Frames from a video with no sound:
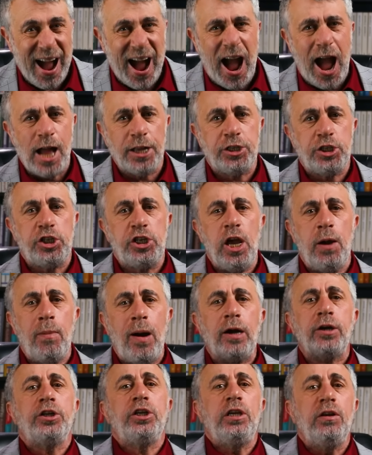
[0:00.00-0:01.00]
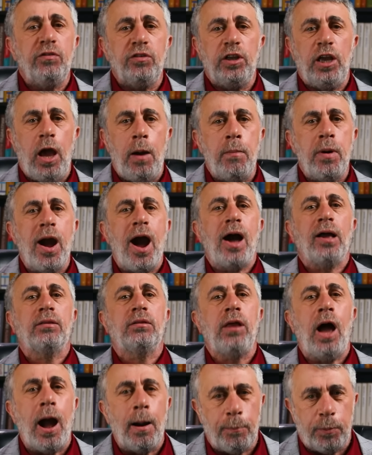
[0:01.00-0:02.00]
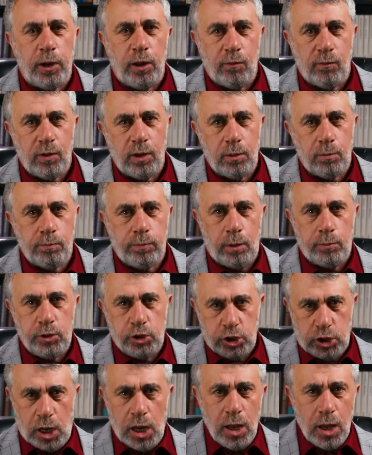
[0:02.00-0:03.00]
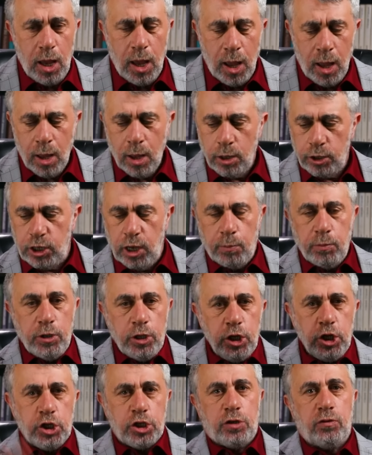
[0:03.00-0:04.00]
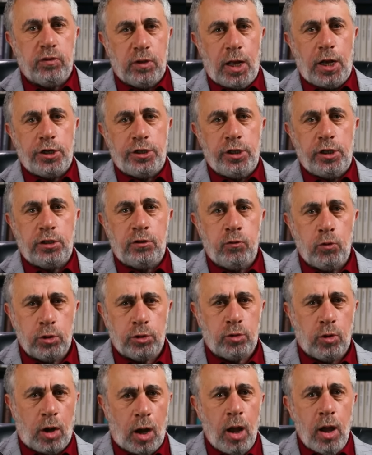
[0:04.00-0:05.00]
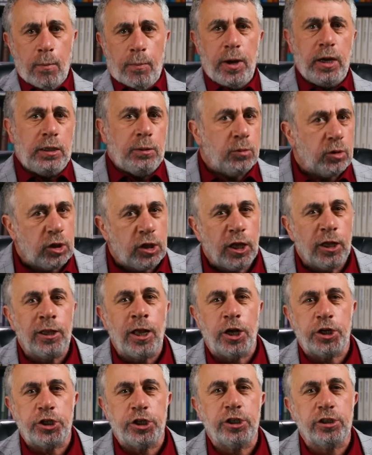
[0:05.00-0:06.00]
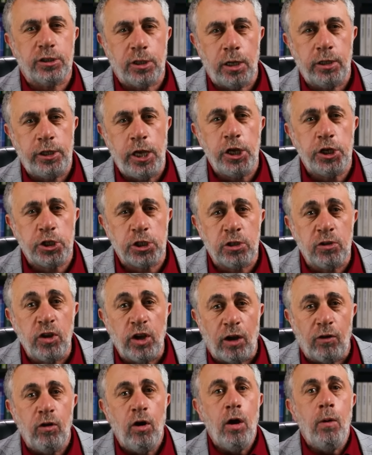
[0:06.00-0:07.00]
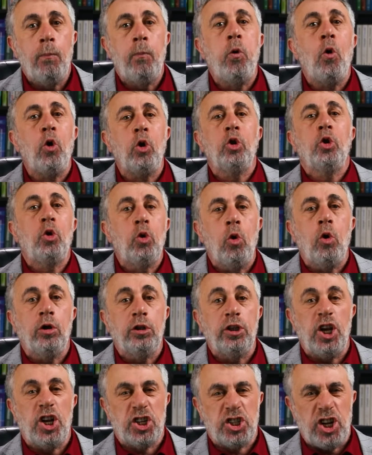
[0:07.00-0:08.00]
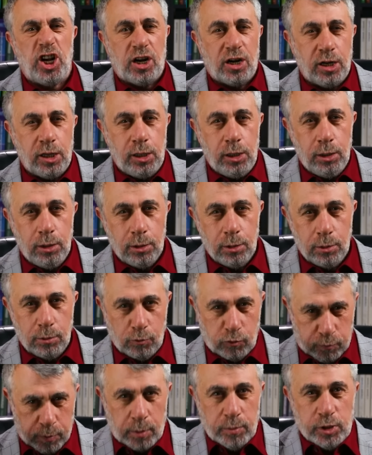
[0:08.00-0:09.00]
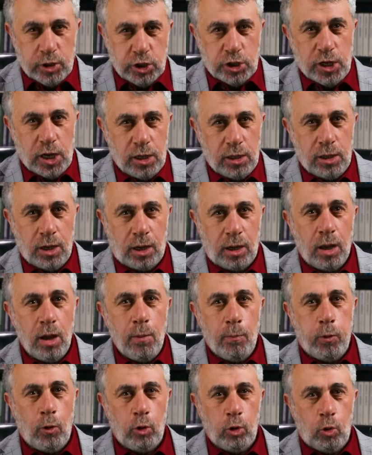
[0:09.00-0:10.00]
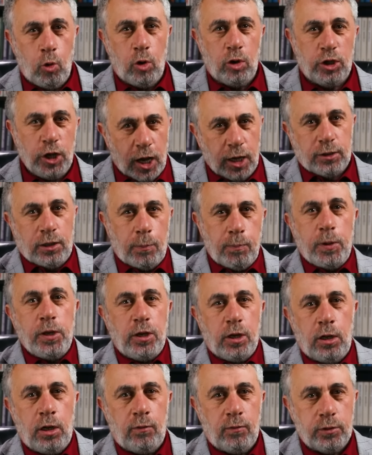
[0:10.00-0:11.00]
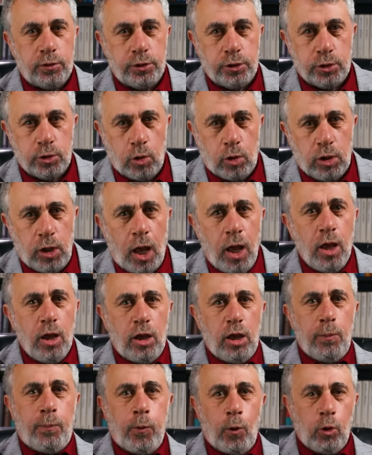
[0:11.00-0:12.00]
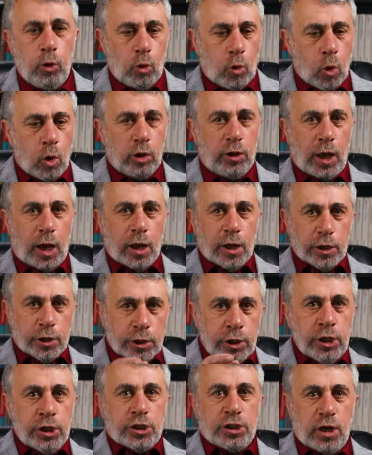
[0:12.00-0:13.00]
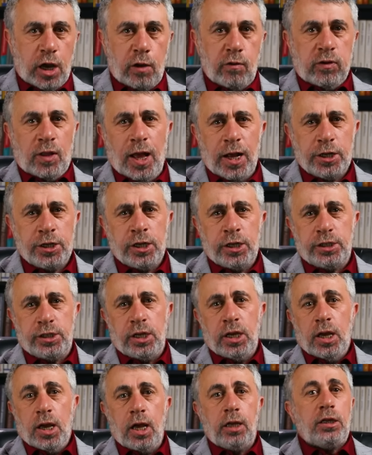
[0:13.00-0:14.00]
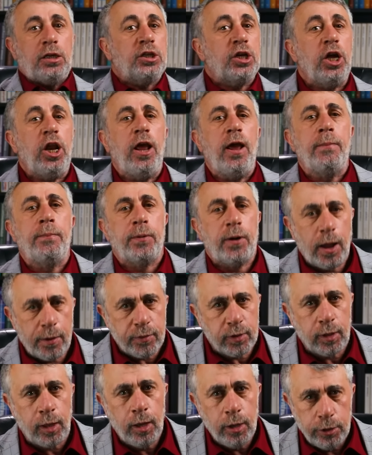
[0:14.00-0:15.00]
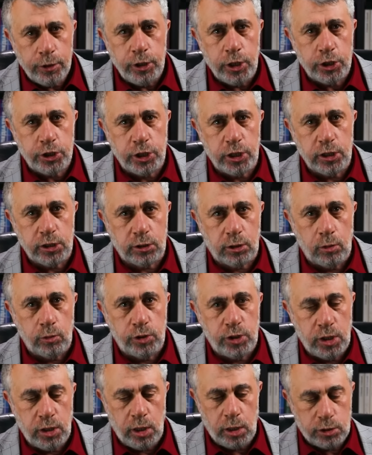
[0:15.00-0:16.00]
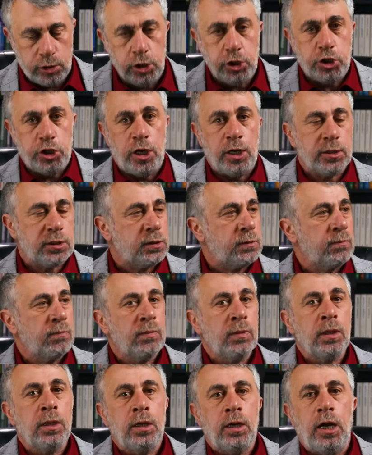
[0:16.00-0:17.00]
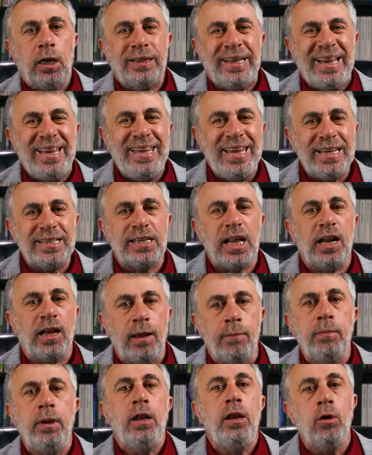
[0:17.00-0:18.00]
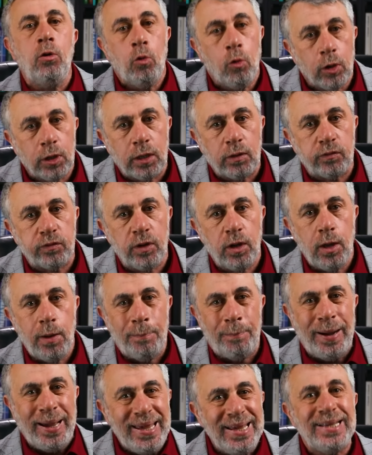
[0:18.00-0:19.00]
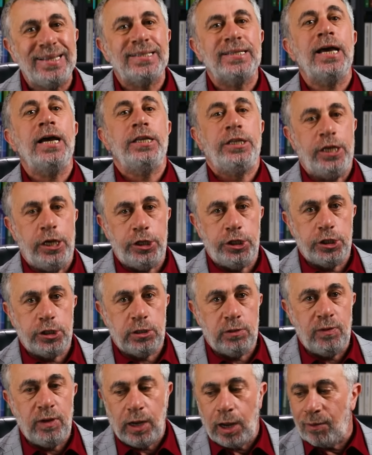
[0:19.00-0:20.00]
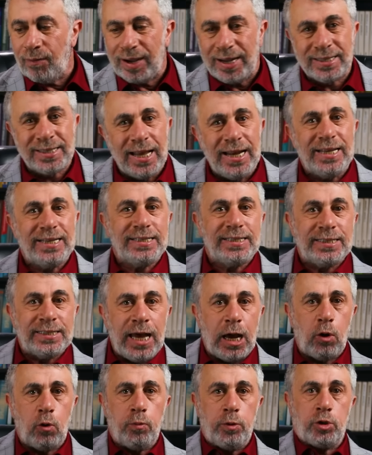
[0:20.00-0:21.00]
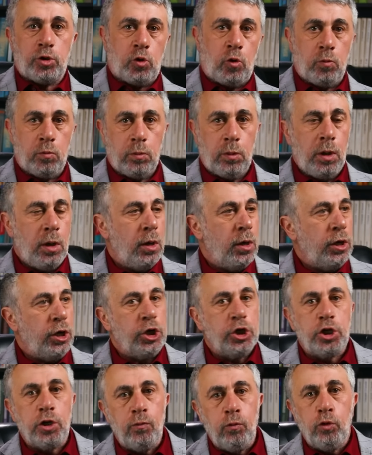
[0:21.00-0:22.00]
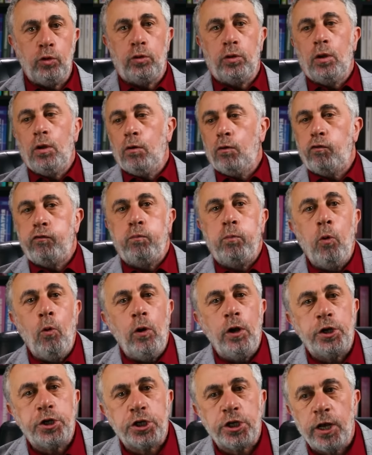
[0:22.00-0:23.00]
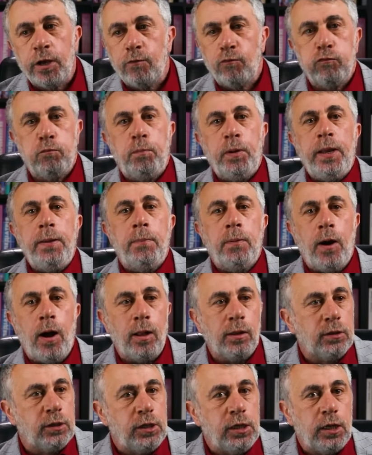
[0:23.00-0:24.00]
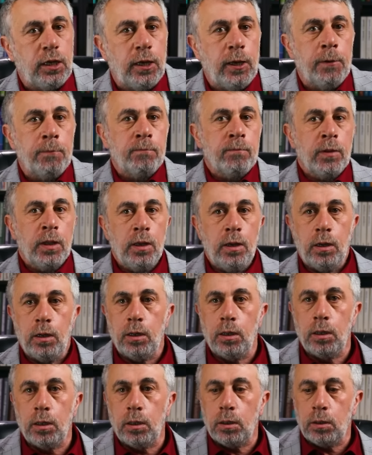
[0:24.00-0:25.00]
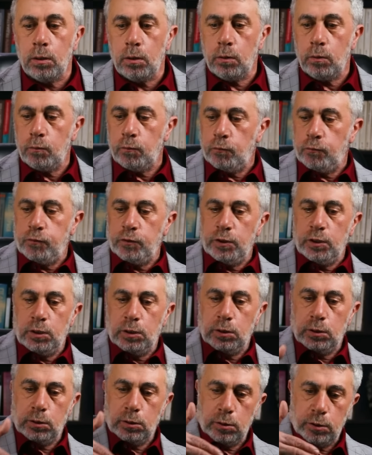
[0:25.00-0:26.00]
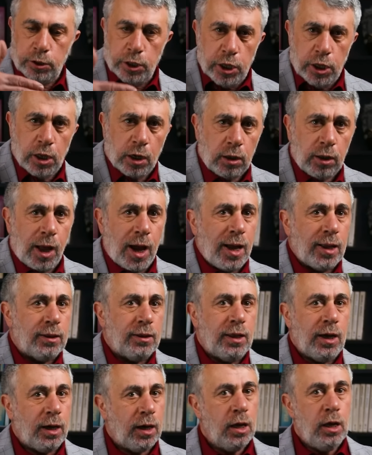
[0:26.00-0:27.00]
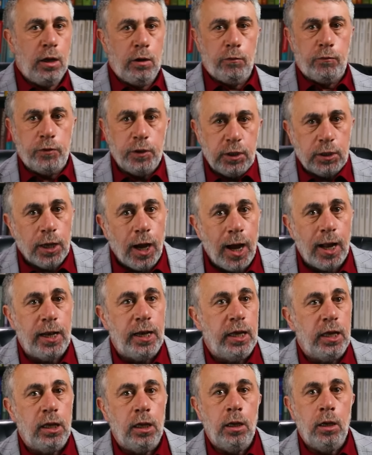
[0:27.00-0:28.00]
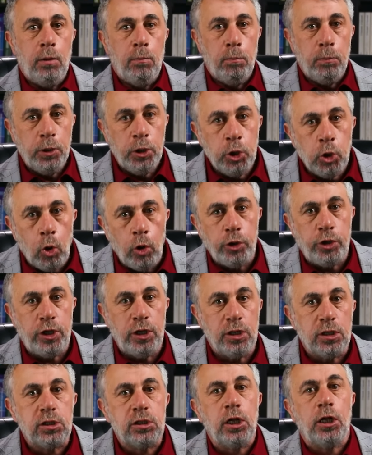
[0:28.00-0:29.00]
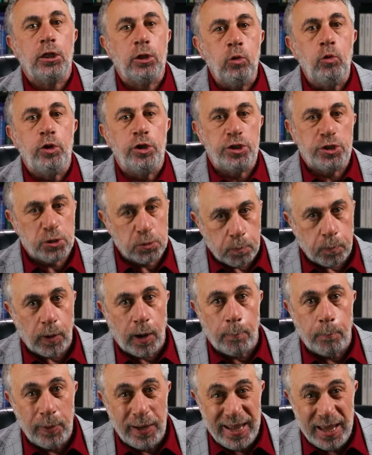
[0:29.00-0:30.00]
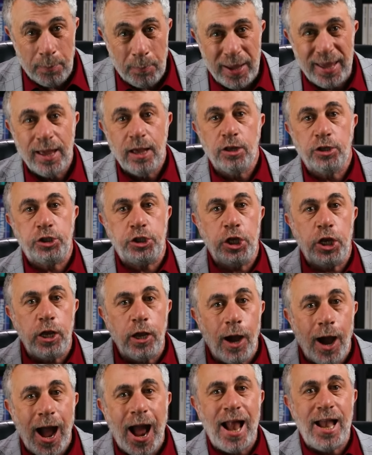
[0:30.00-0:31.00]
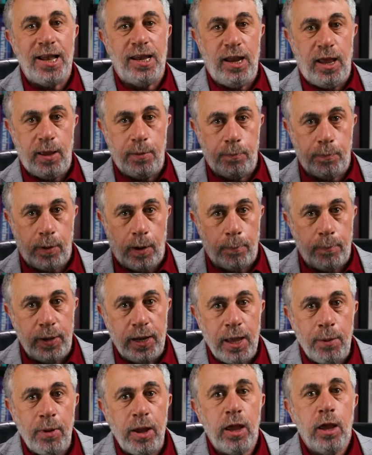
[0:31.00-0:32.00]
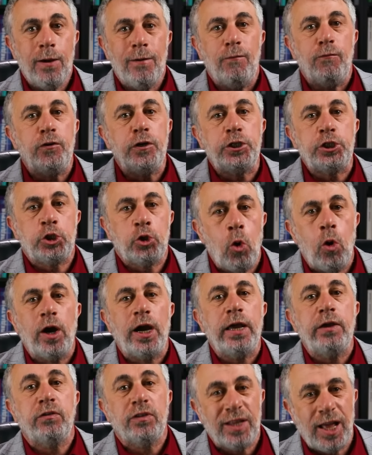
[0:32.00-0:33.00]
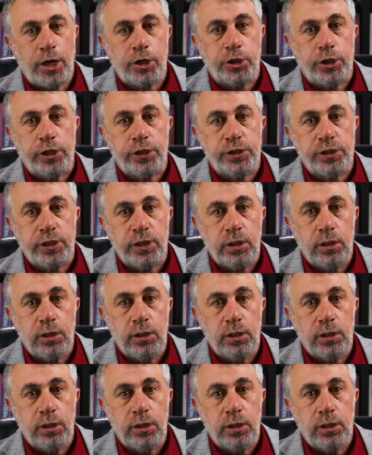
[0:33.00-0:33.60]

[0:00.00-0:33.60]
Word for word: А чем активнее мы отапливаем помещение, тем ниже влажность воздуха, поэтому для наших соотечественников полгода жары – в помещениях, полгода отопительного сезона и полгода низкой влажности – это скорее правило, нежели исключение. Сейчас, когда несколько миллионов моих соотечественников оказались за рубежом и живут в Польше, в Прибалтике, э, в Нидерландах, в Италии, многие столкнулись с проблемой, с реальной проблемой высокой влажности.